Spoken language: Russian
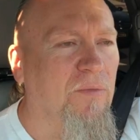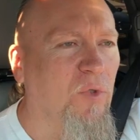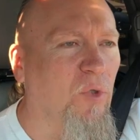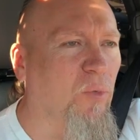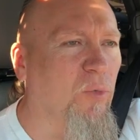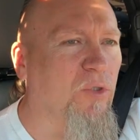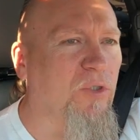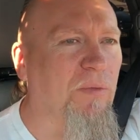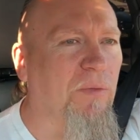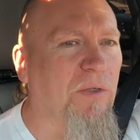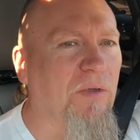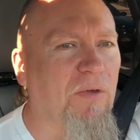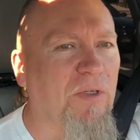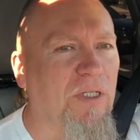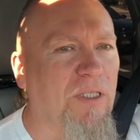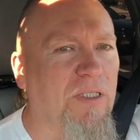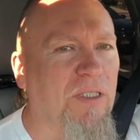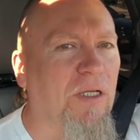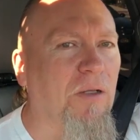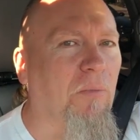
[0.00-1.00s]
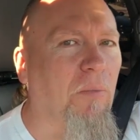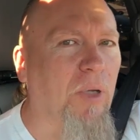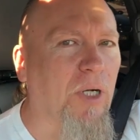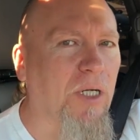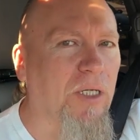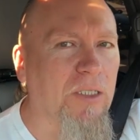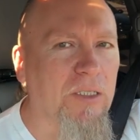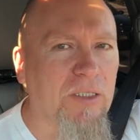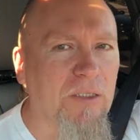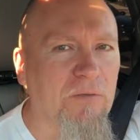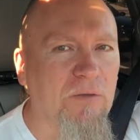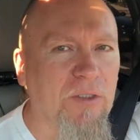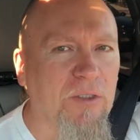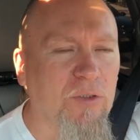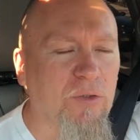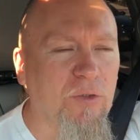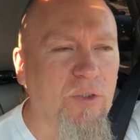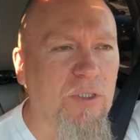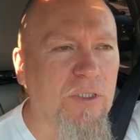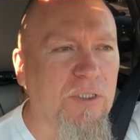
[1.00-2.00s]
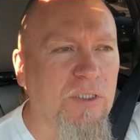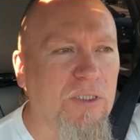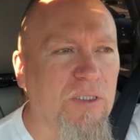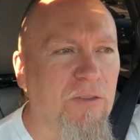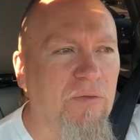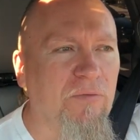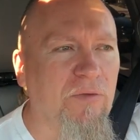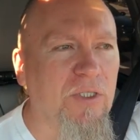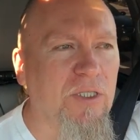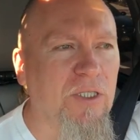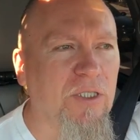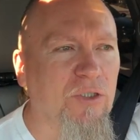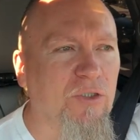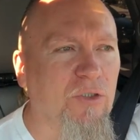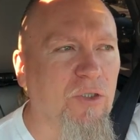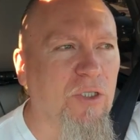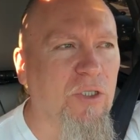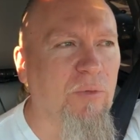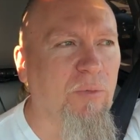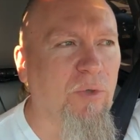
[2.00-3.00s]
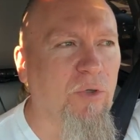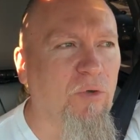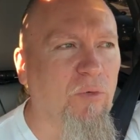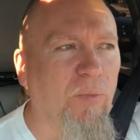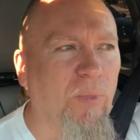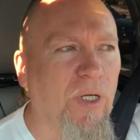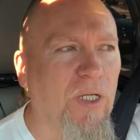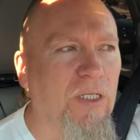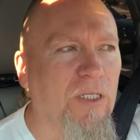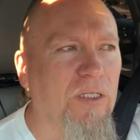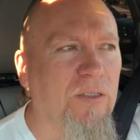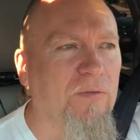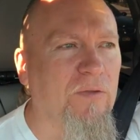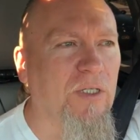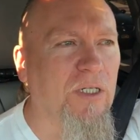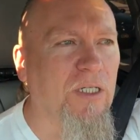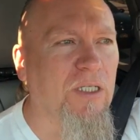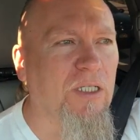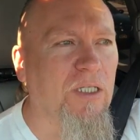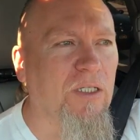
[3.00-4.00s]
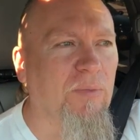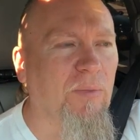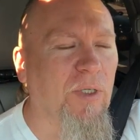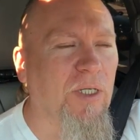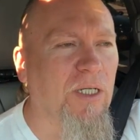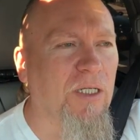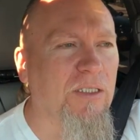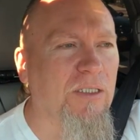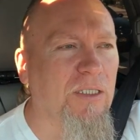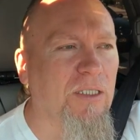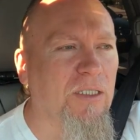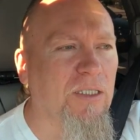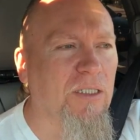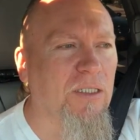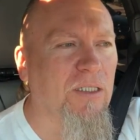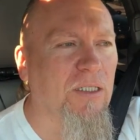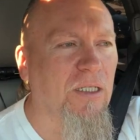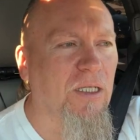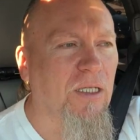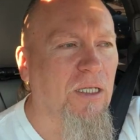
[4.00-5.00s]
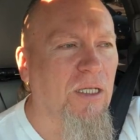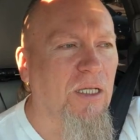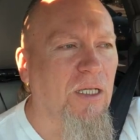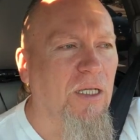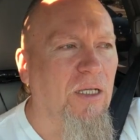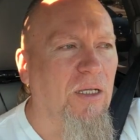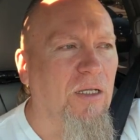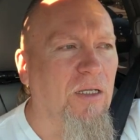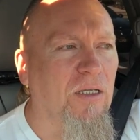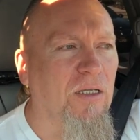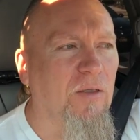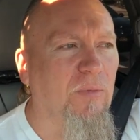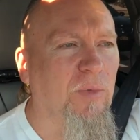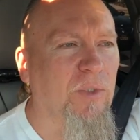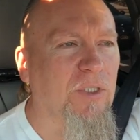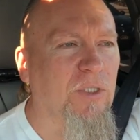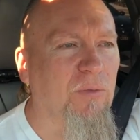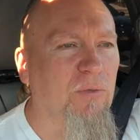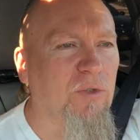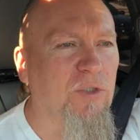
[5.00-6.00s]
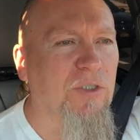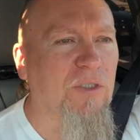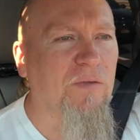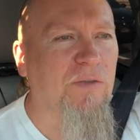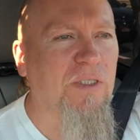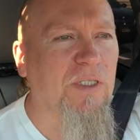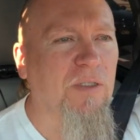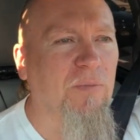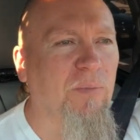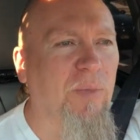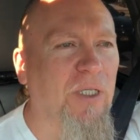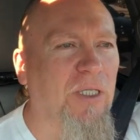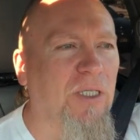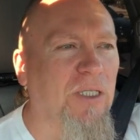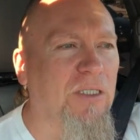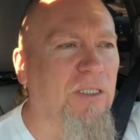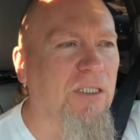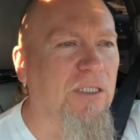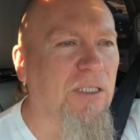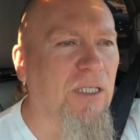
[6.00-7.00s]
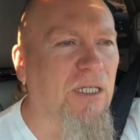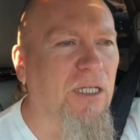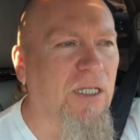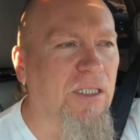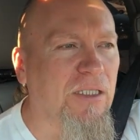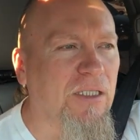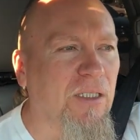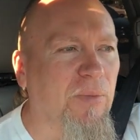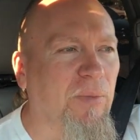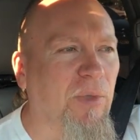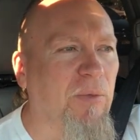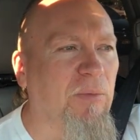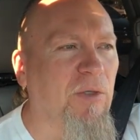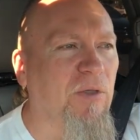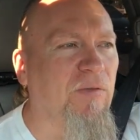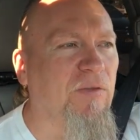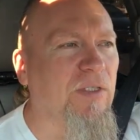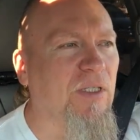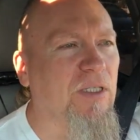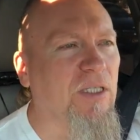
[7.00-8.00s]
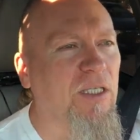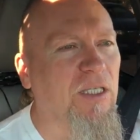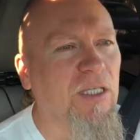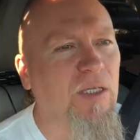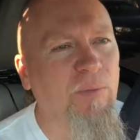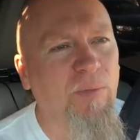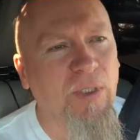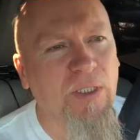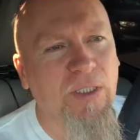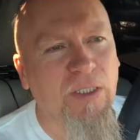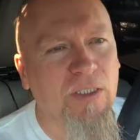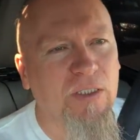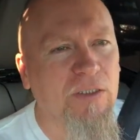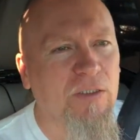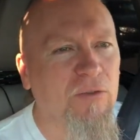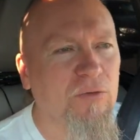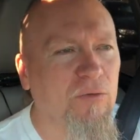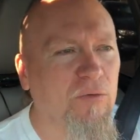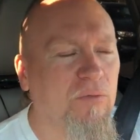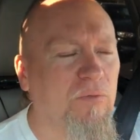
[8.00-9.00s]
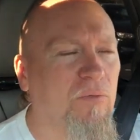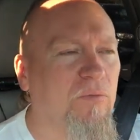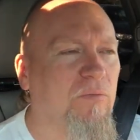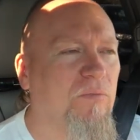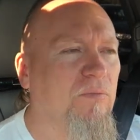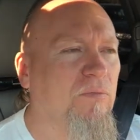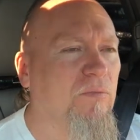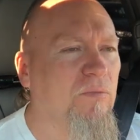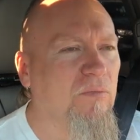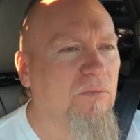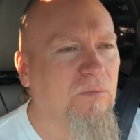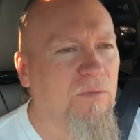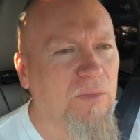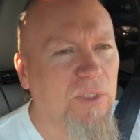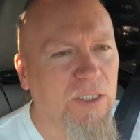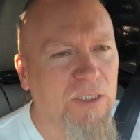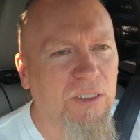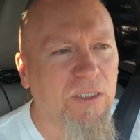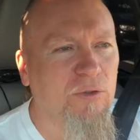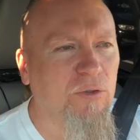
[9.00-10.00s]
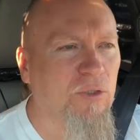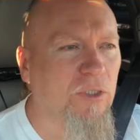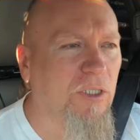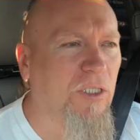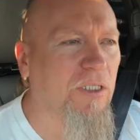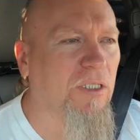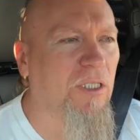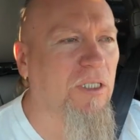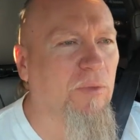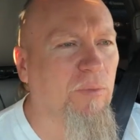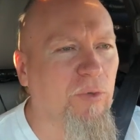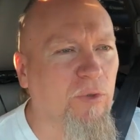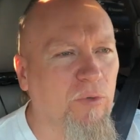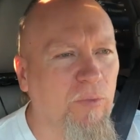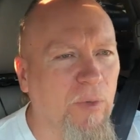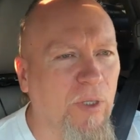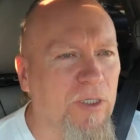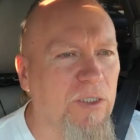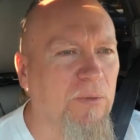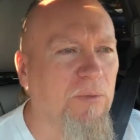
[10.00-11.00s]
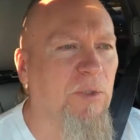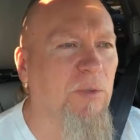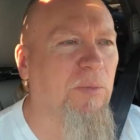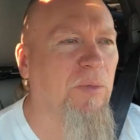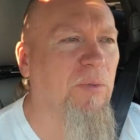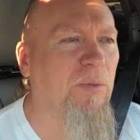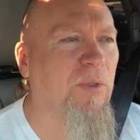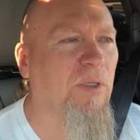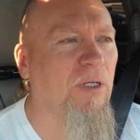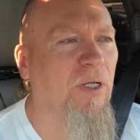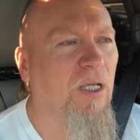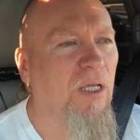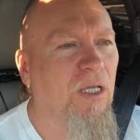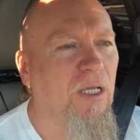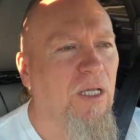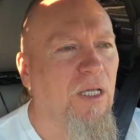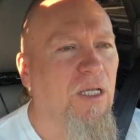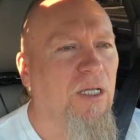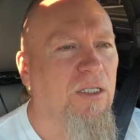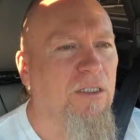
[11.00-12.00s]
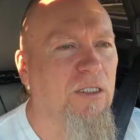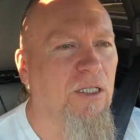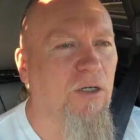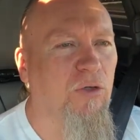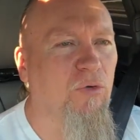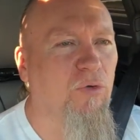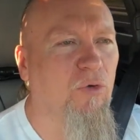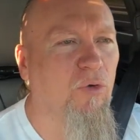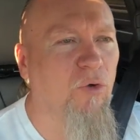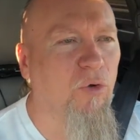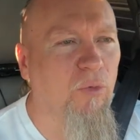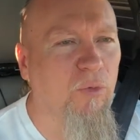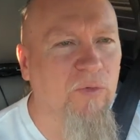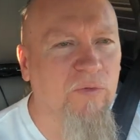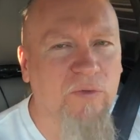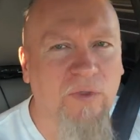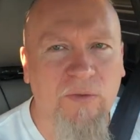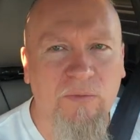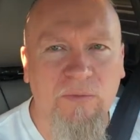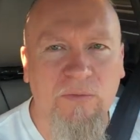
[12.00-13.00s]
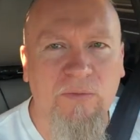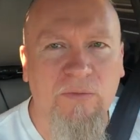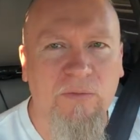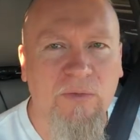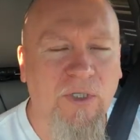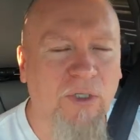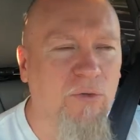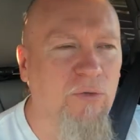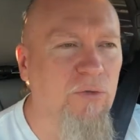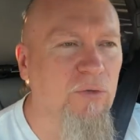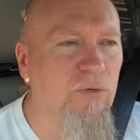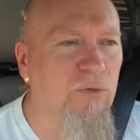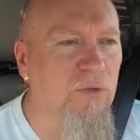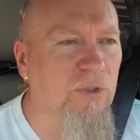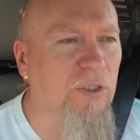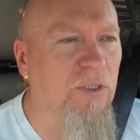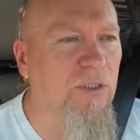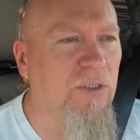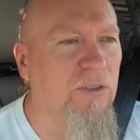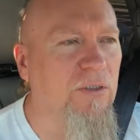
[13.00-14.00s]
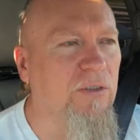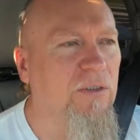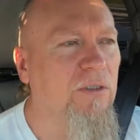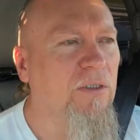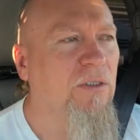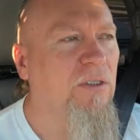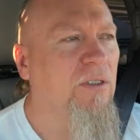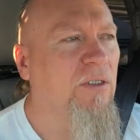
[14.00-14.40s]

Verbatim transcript: ну будем говорить так, брендовых, то есть э, видно, что они покупали их в дорогих магазинах, э, потому что все пакеты с логотипами, все такие пакеты, ну, если кто-то когда-то покупал там, например, дорогую обувь, там какую-то